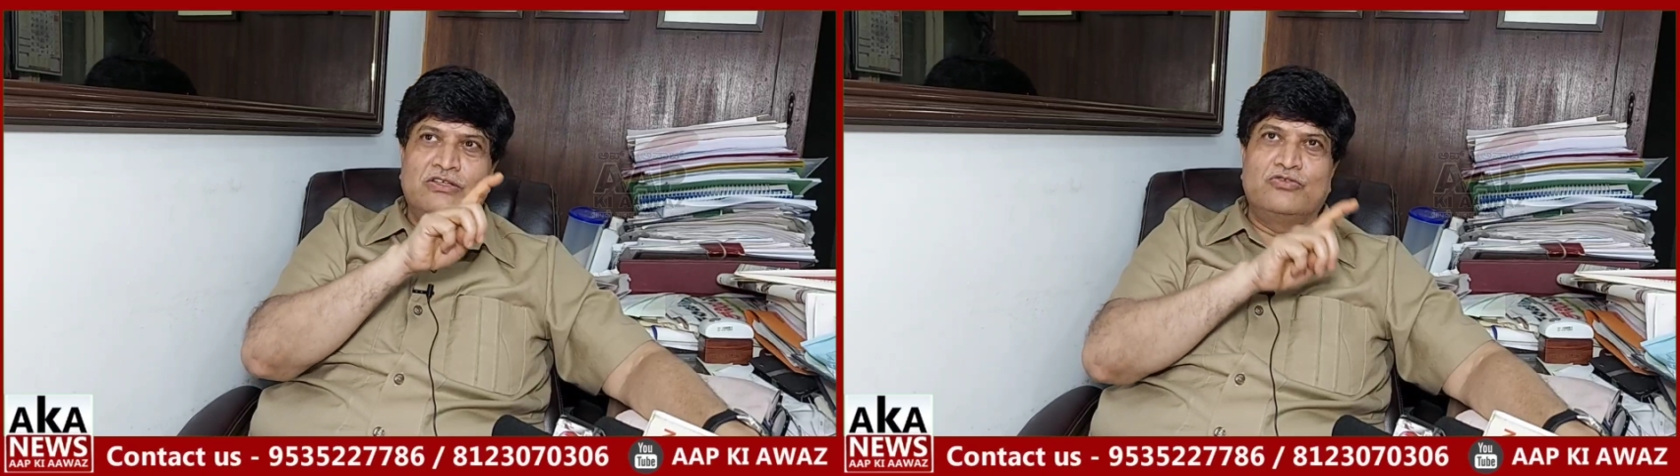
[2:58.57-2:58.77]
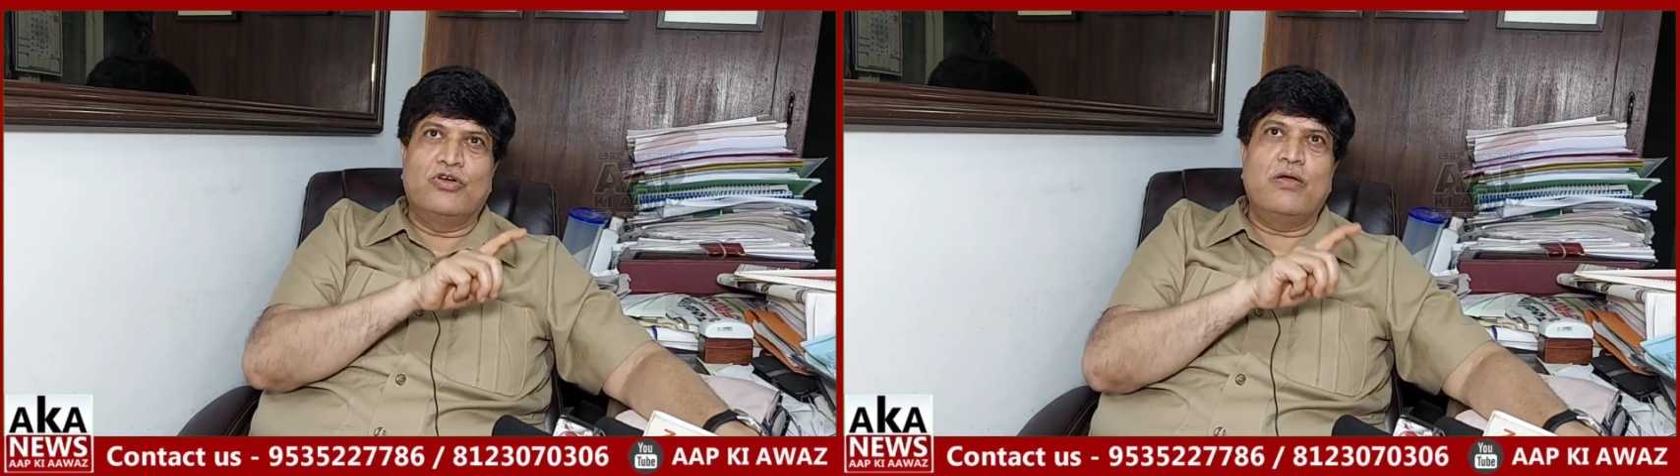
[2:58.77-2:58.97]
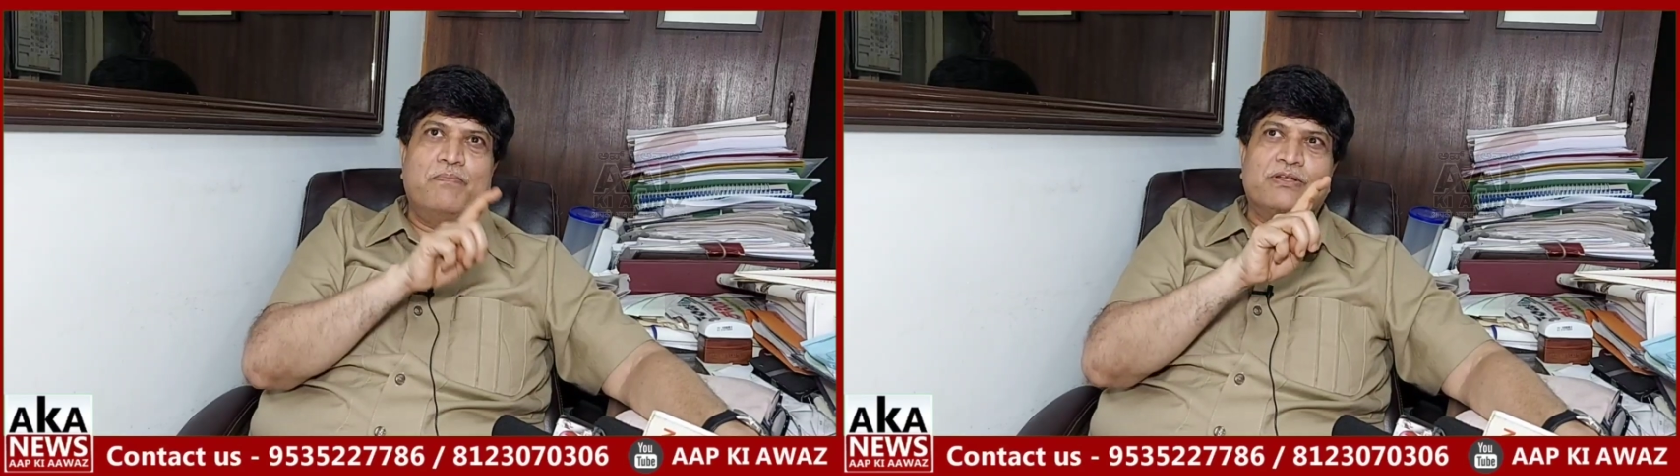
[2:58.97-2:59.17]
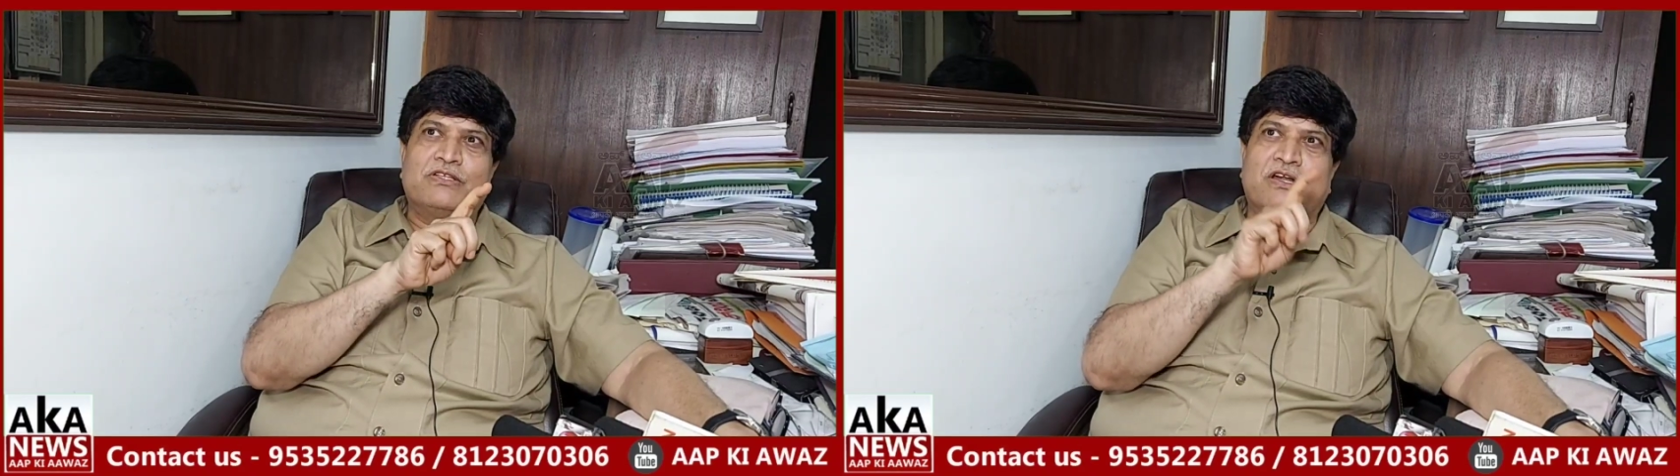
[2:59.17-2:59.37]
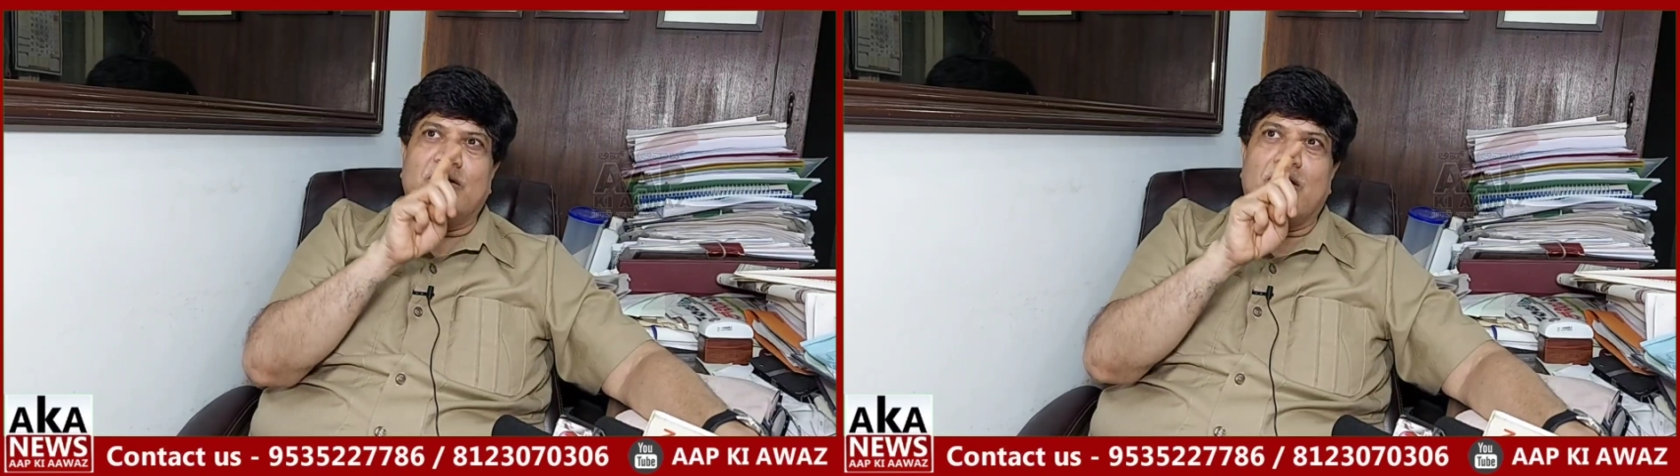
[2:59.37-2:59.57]
जी जो है
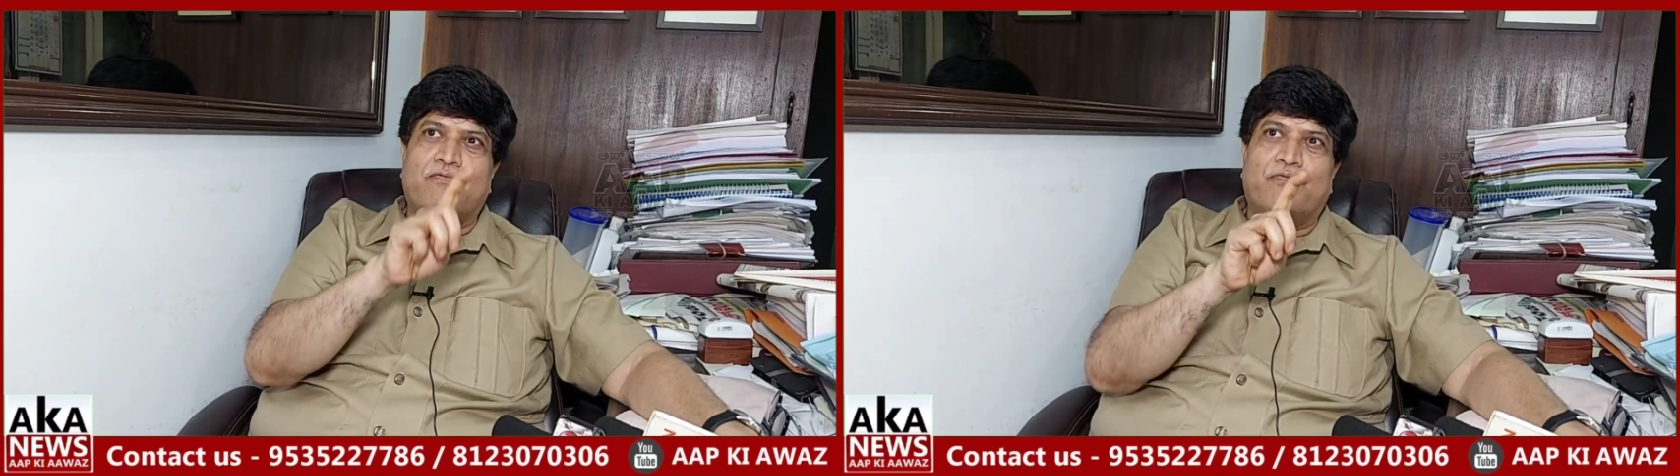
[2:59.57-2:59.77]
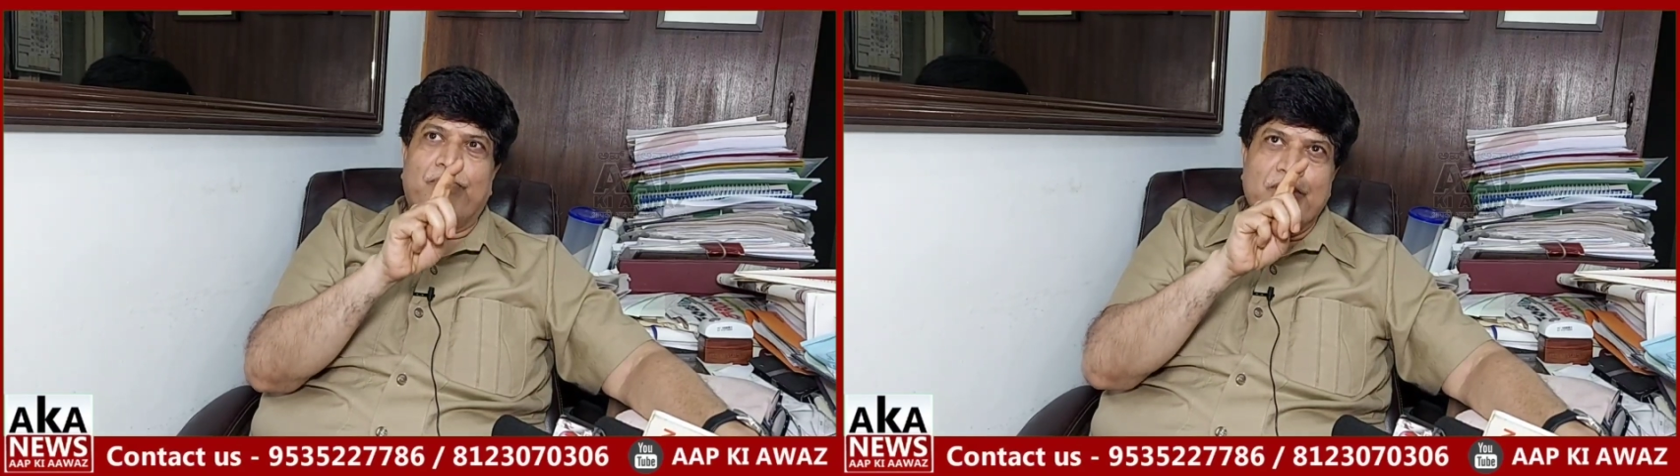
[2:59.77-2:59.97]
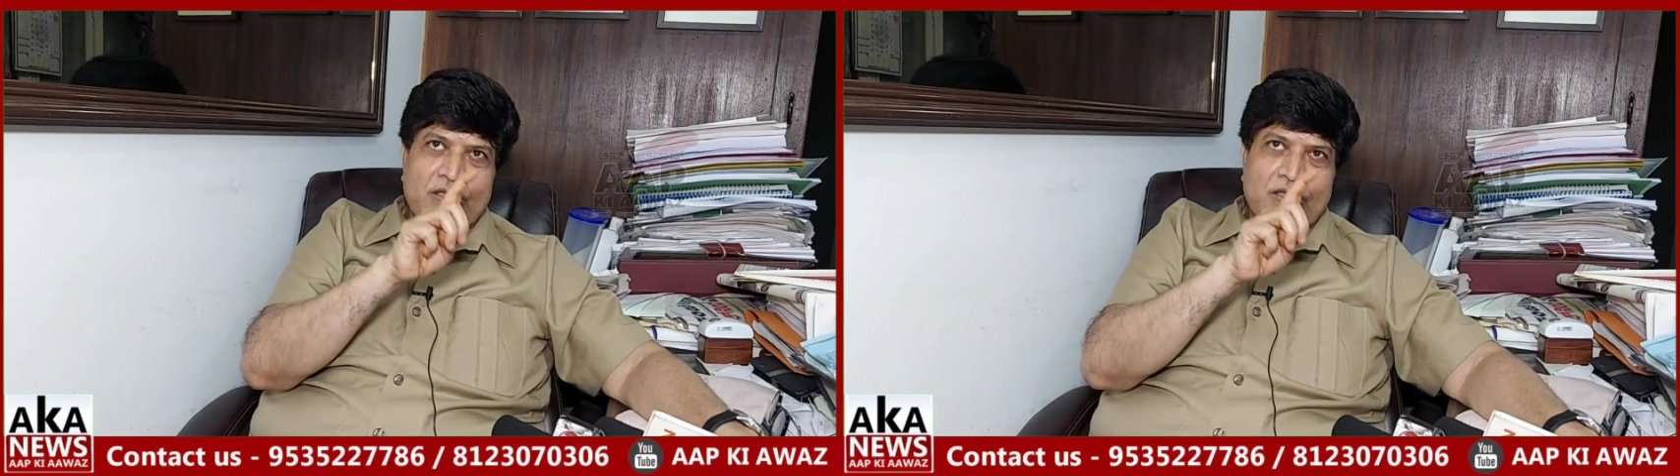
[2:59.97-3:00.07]
प्रेसिडेंट ऑफ